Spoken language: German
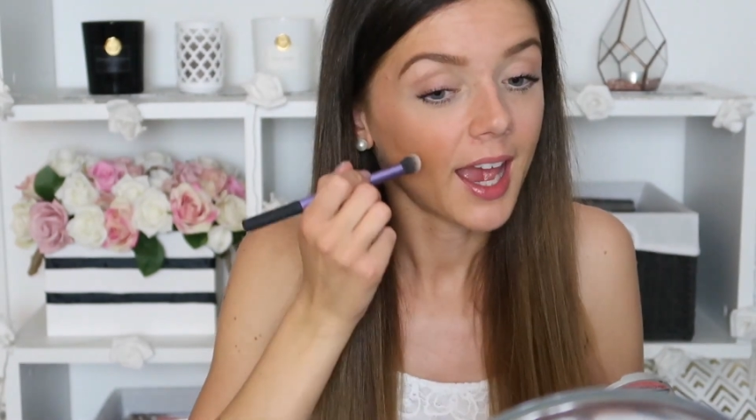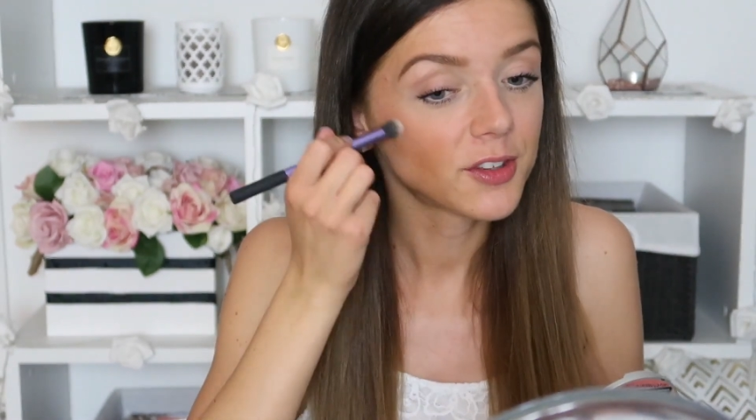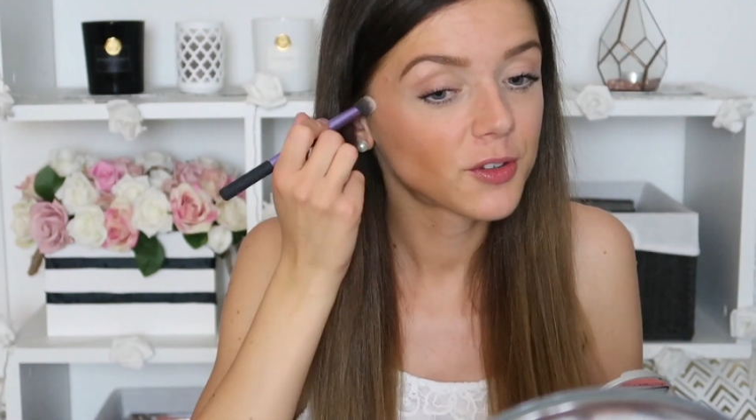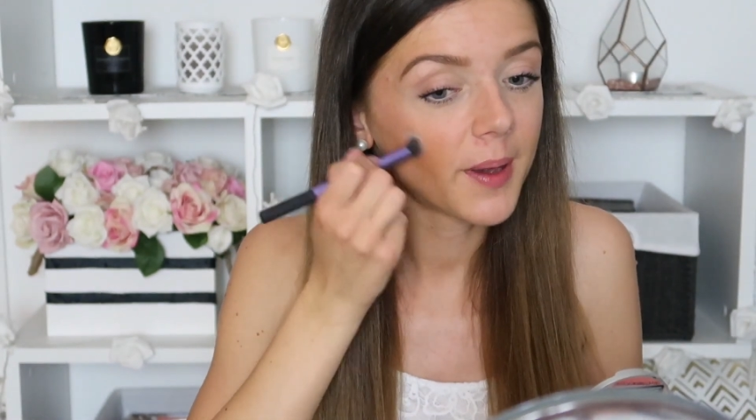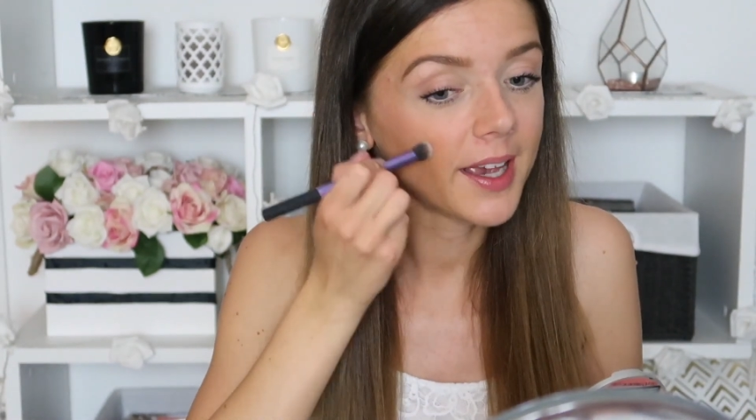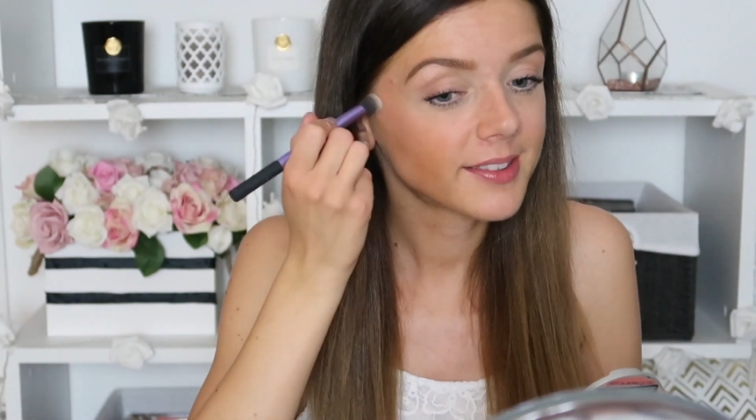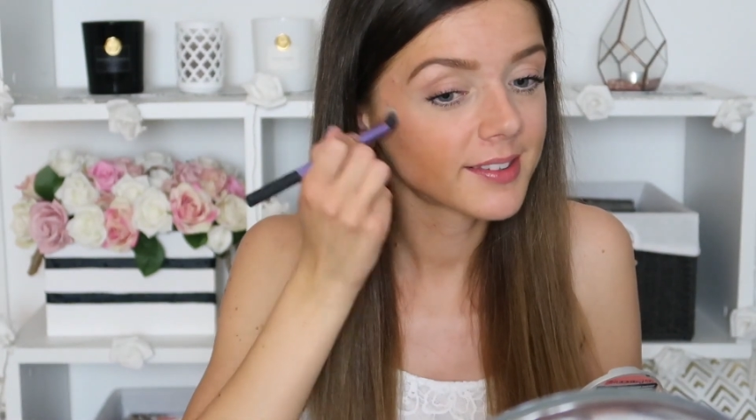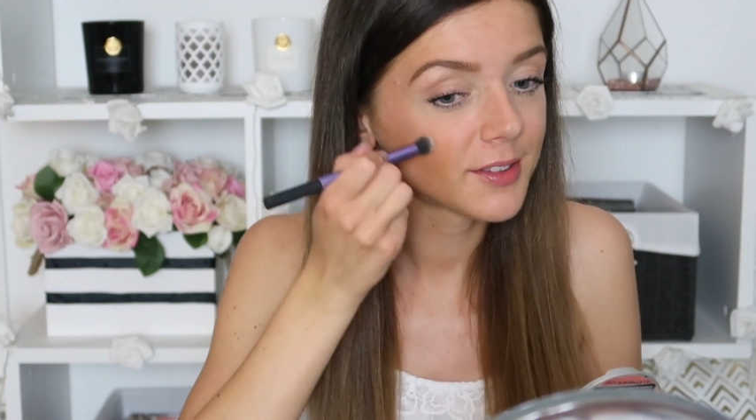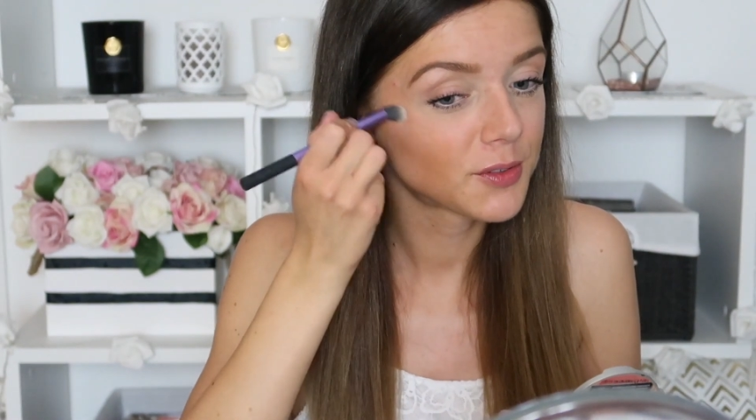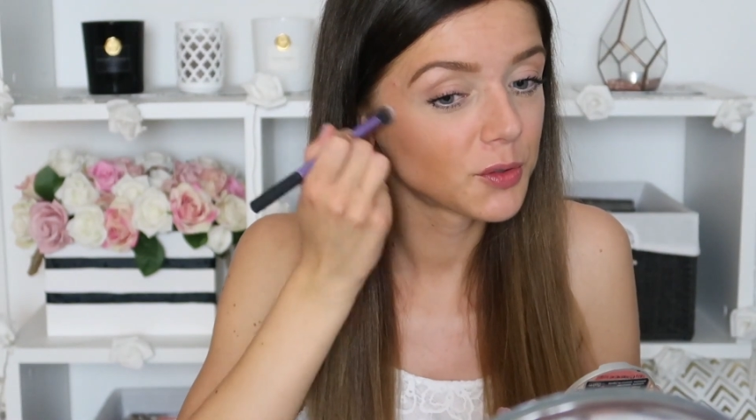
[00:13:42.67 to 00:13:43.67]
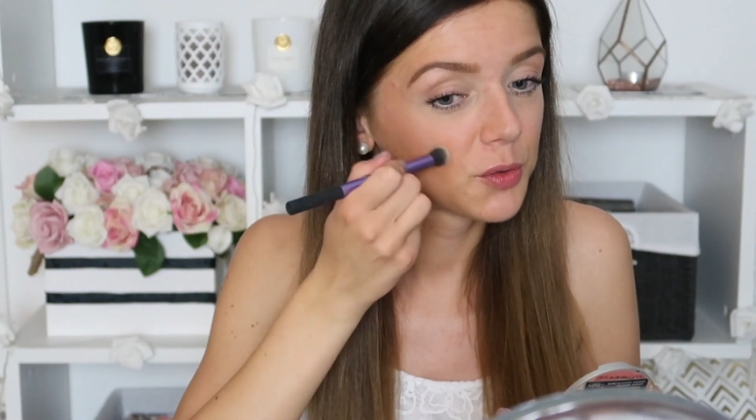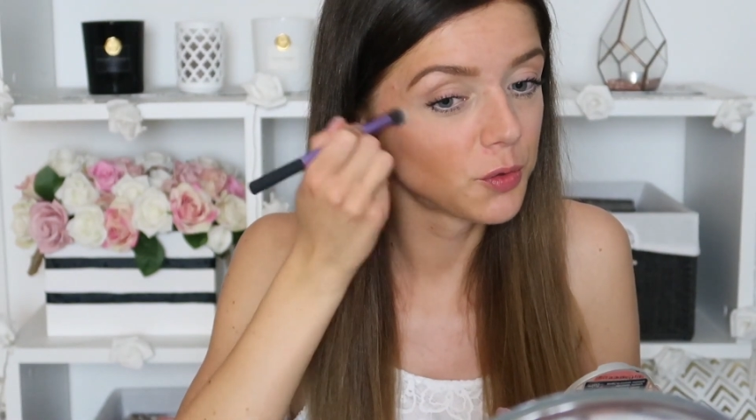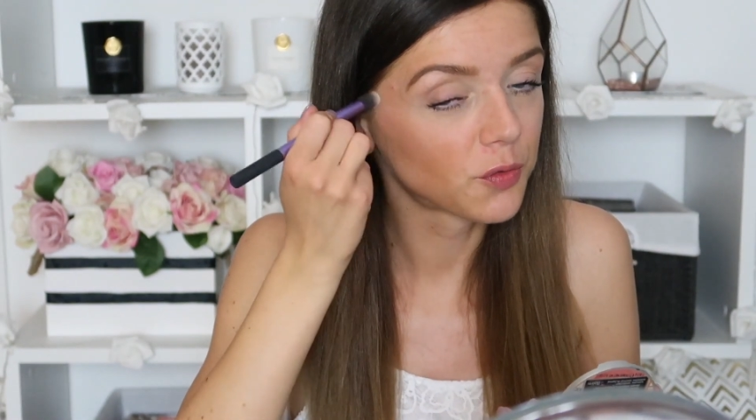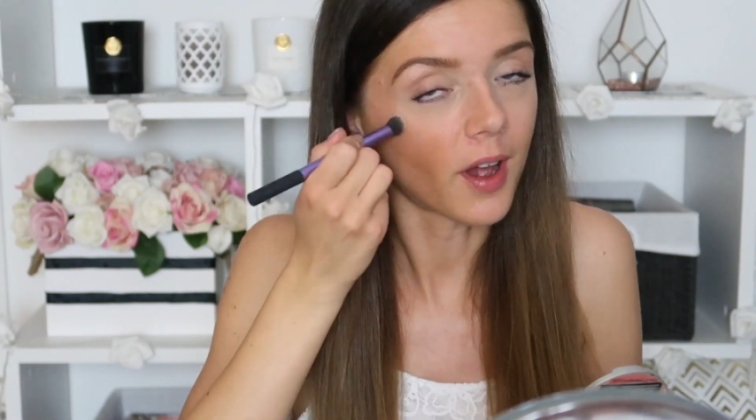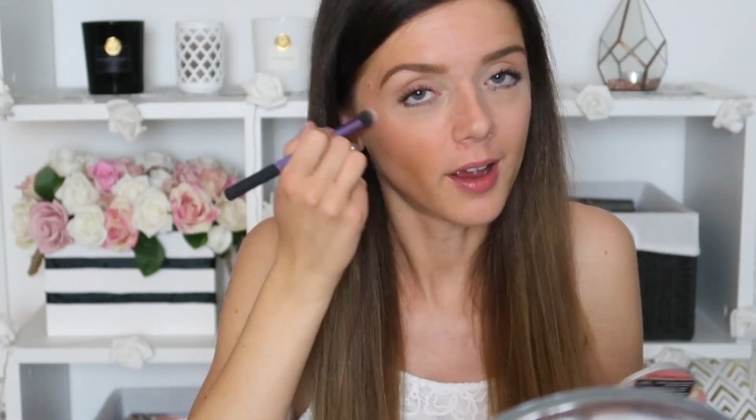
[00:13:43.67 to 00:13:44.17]
Also ich weiß, dass es
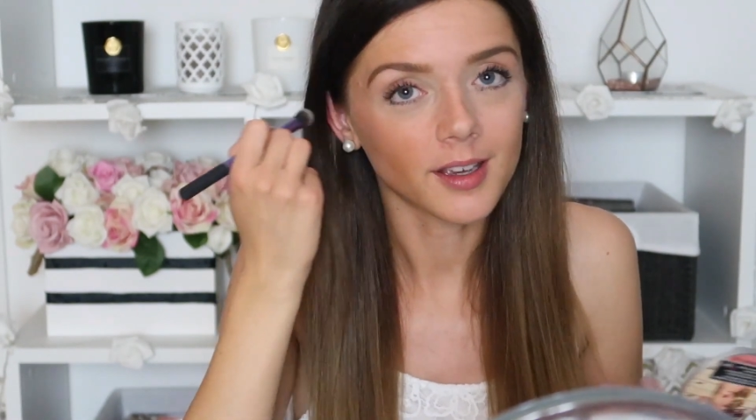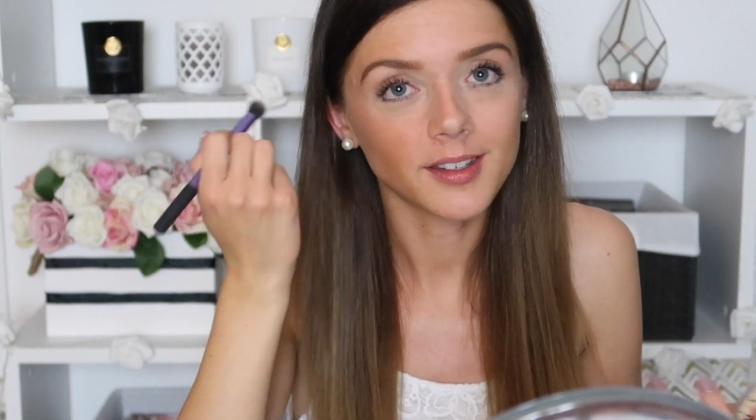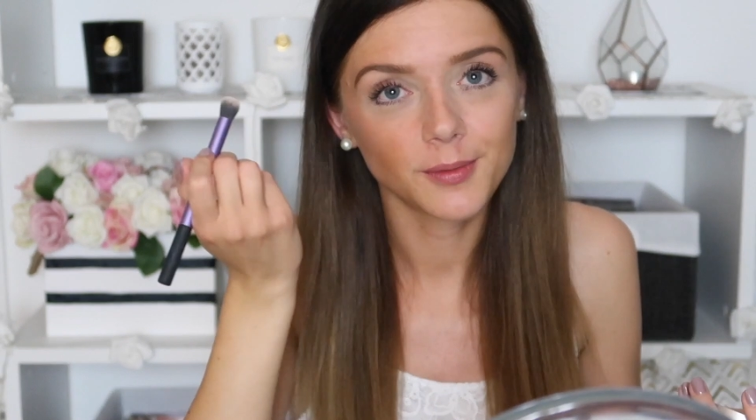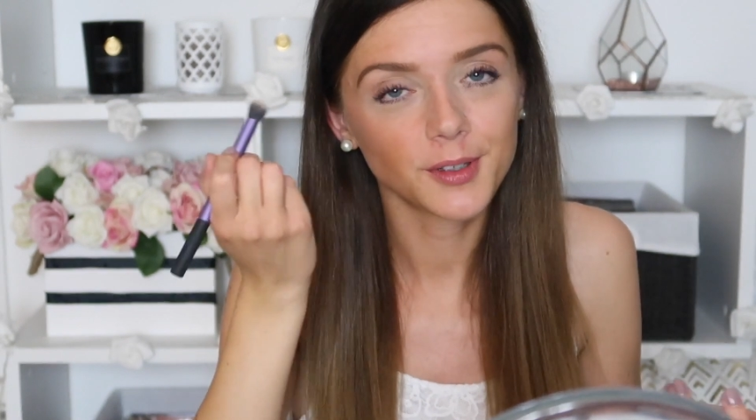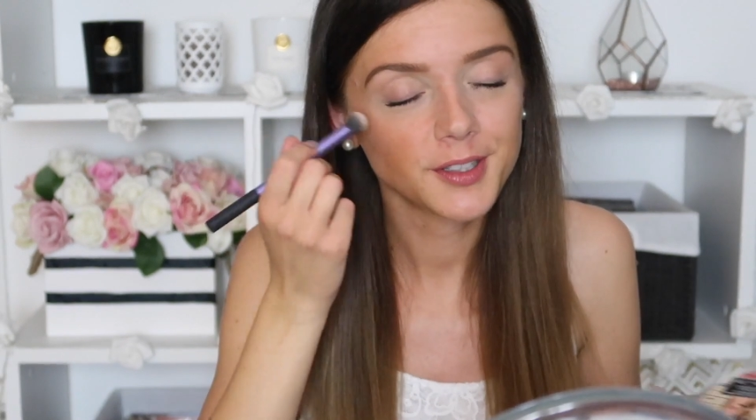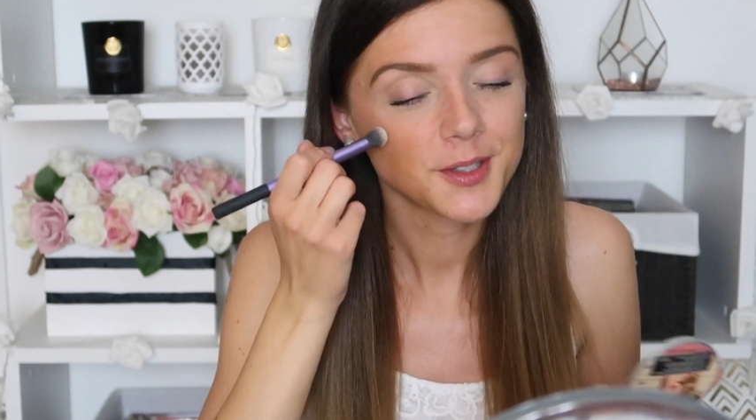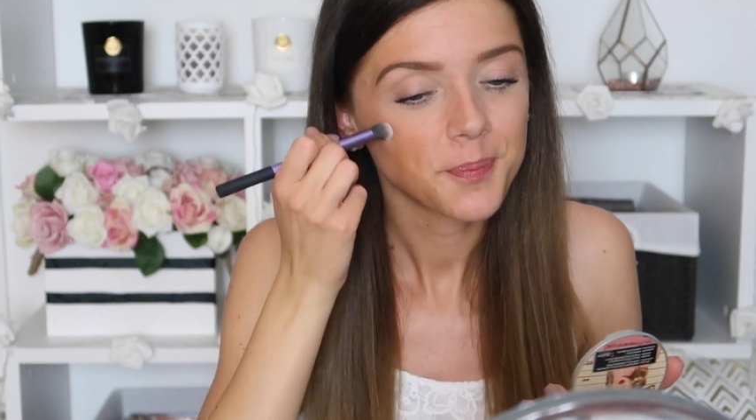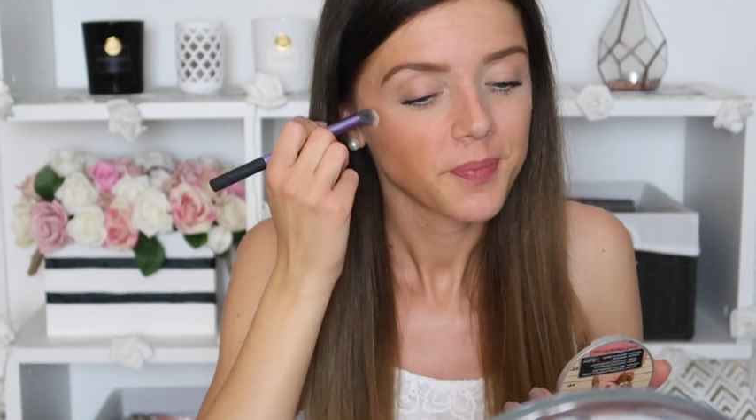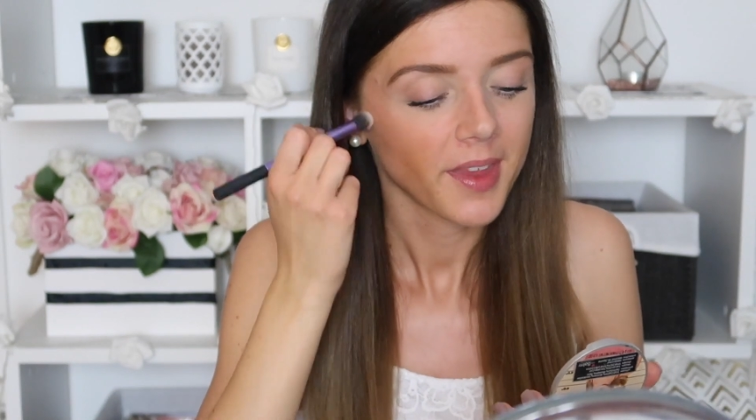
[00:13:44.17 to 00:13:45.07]
Südfrankreich wird,